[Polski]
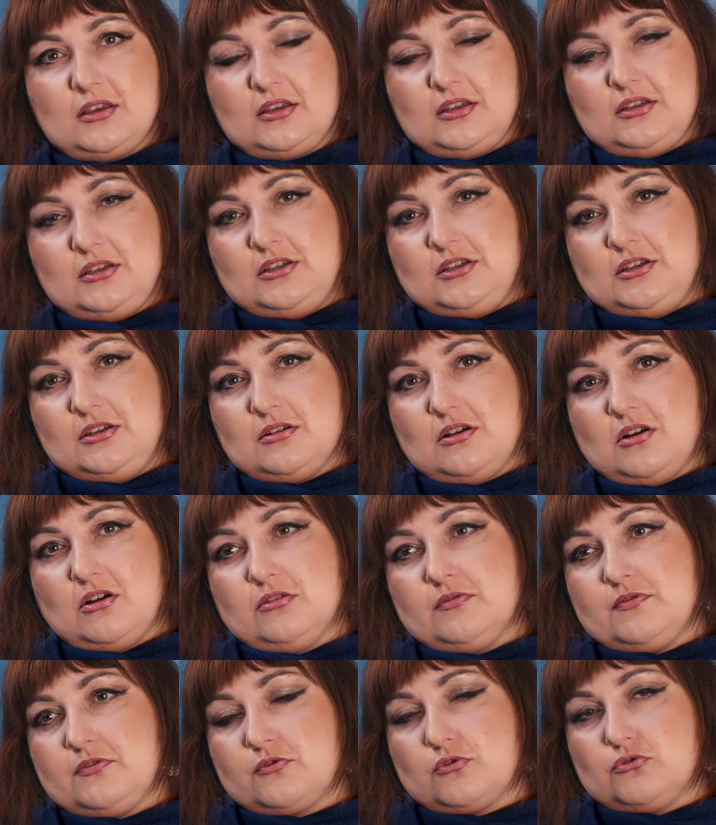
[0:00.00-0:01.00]
I
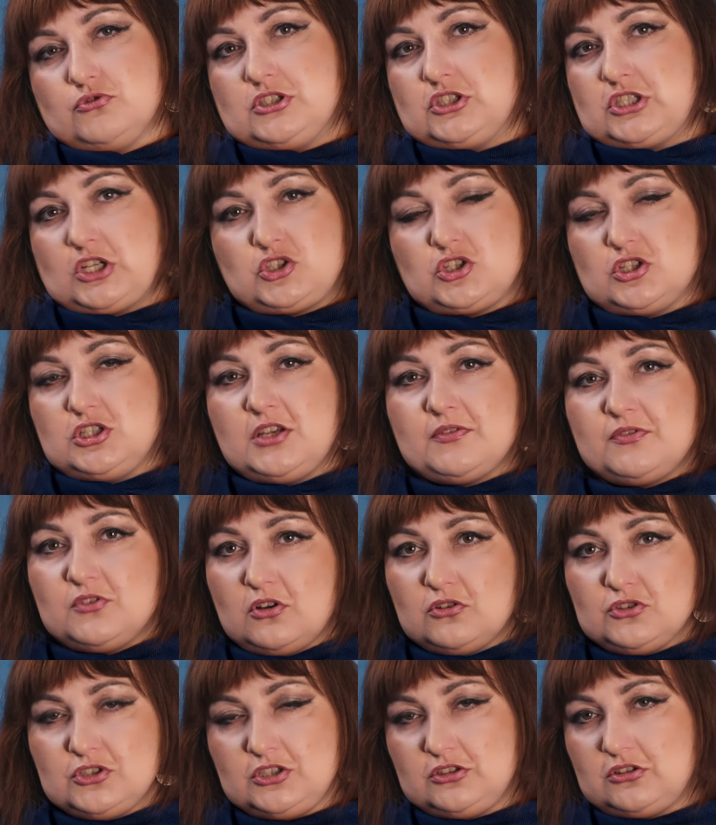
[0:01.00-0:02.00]
on w gruncie rzeczy nie
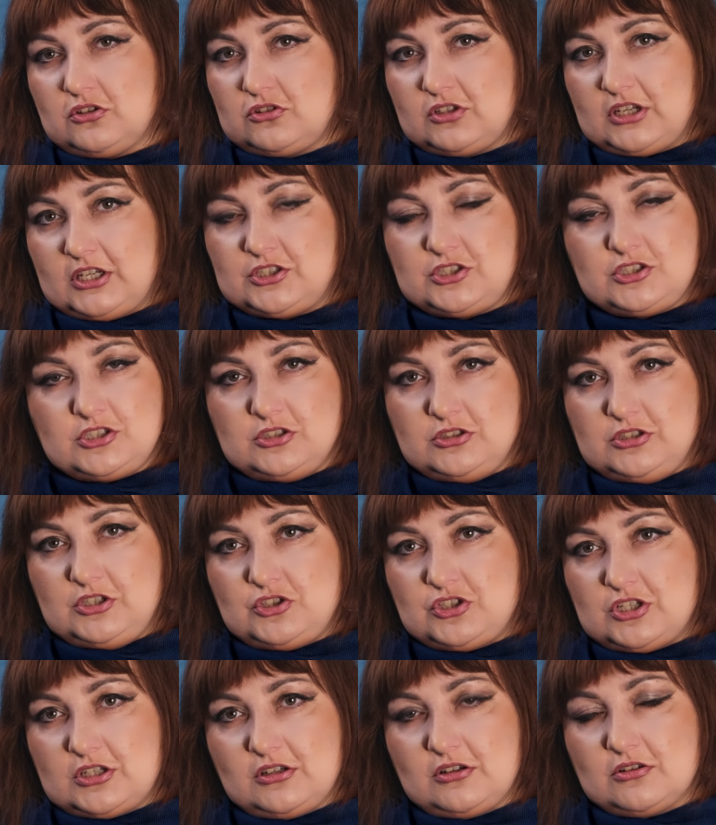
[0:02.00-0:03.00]
wnosi do treści
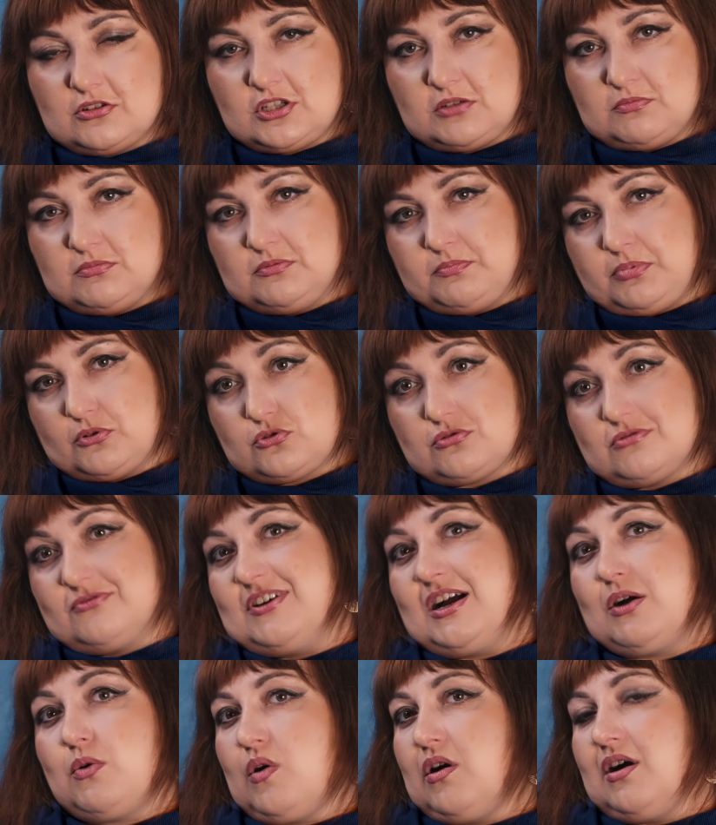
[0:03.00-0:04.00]
niczego, co by
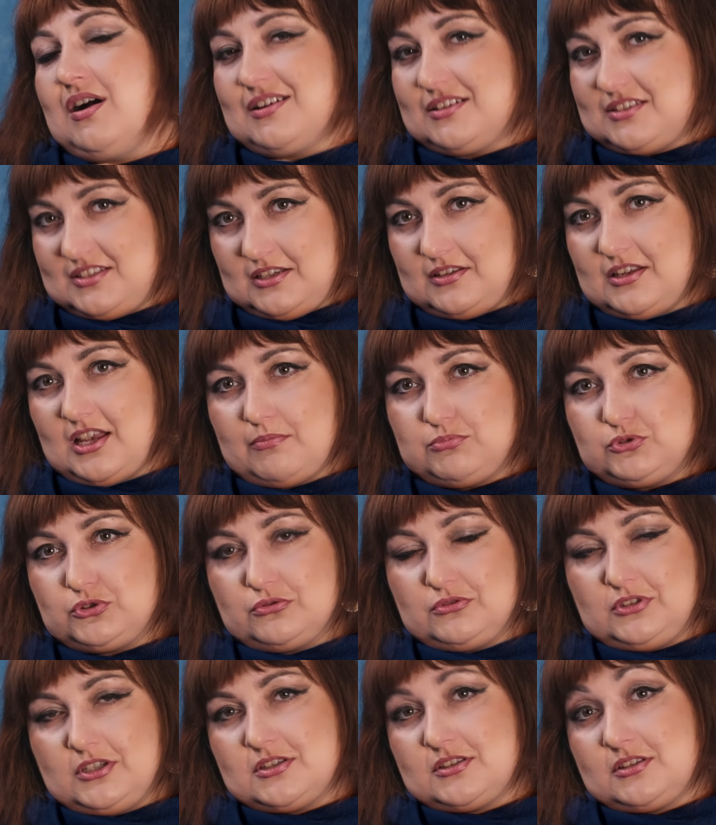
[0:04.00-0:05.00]
posuwało akcję
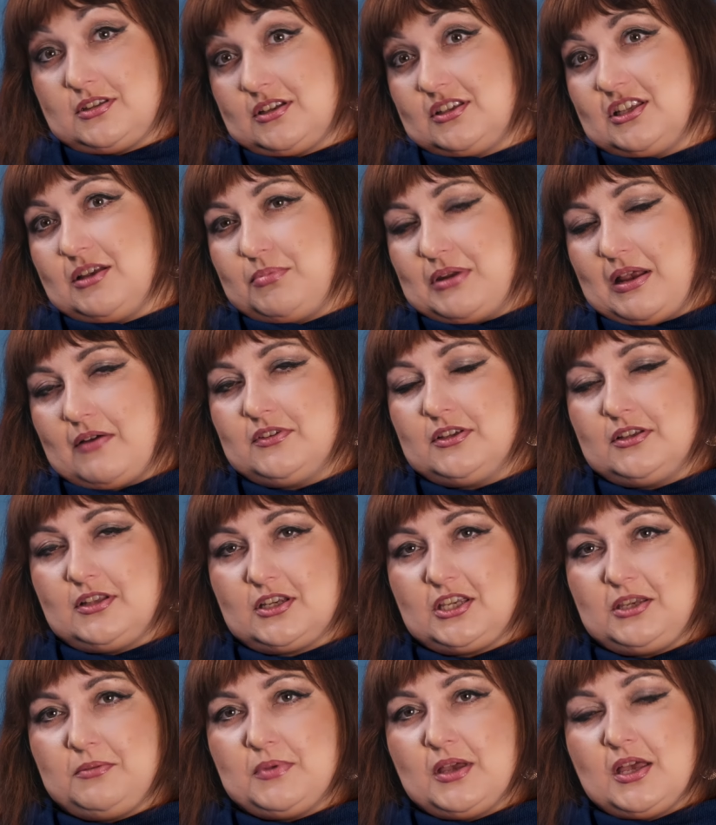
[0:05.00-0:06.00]
naprzód. Jest tak naprawdę naprawdę
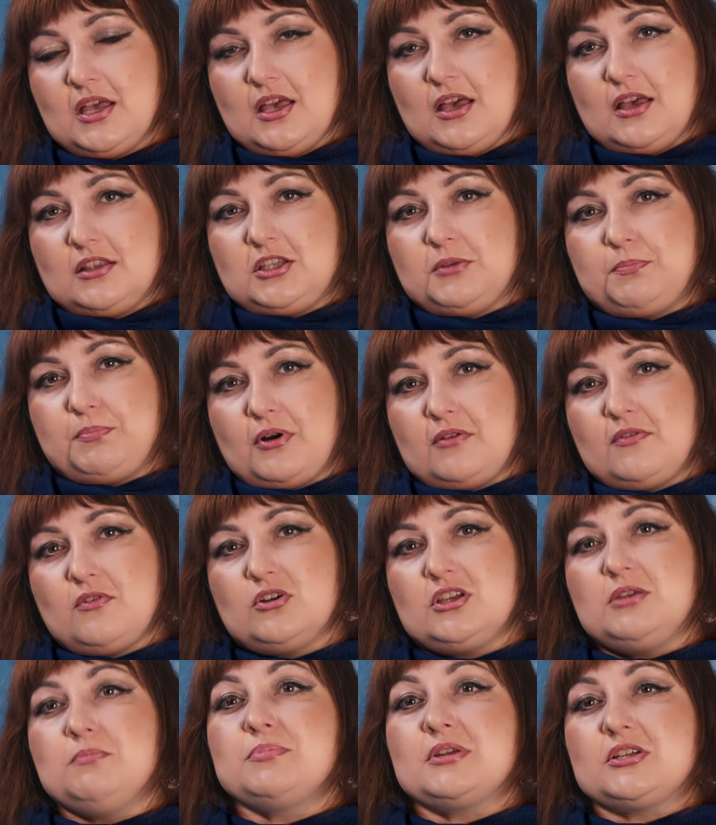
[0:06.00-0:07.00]
takim typowo
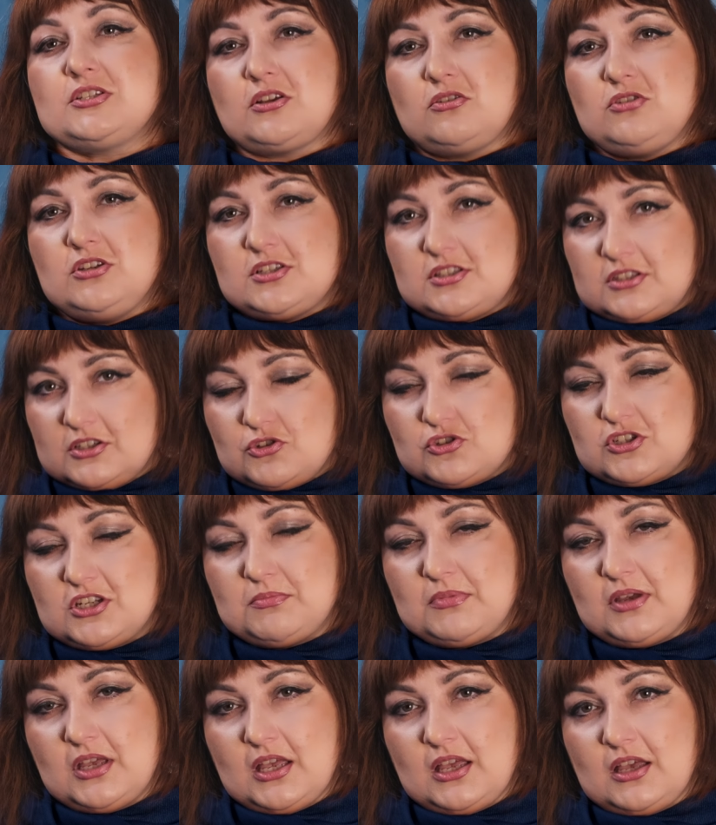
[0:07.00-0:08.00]

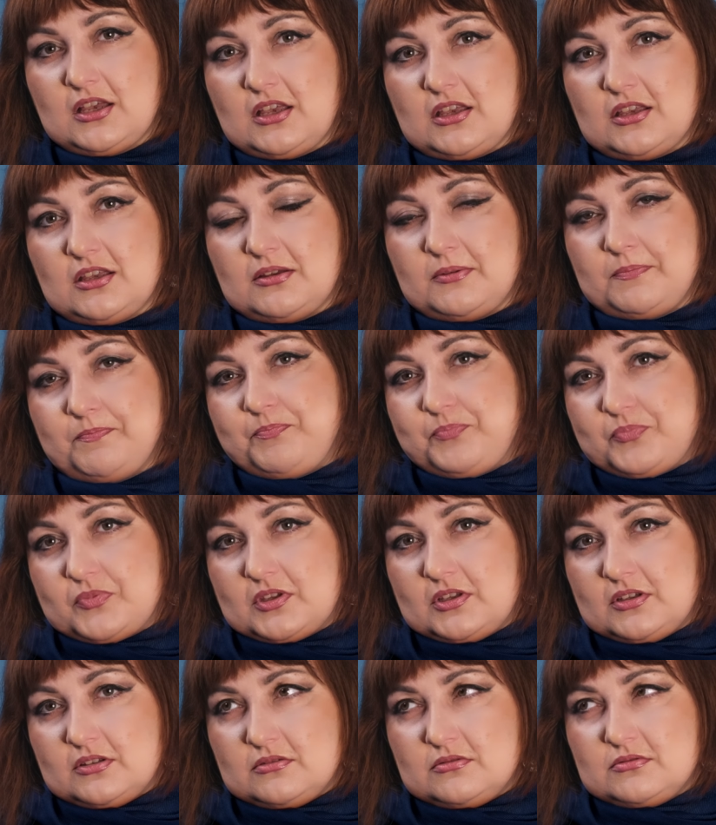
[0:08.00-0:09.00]
impresjonistycznym,
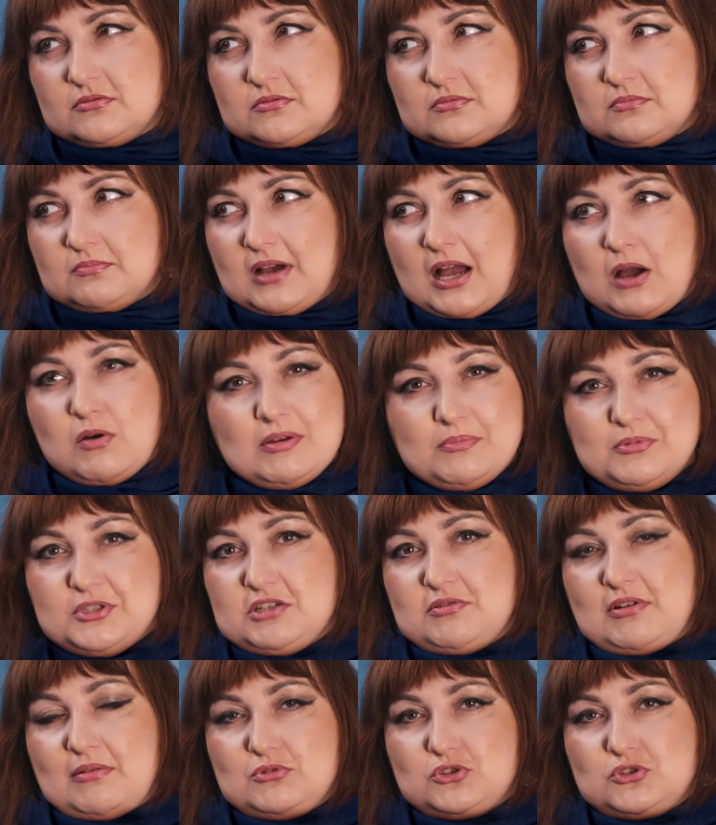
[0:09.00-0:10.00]
małym dziełem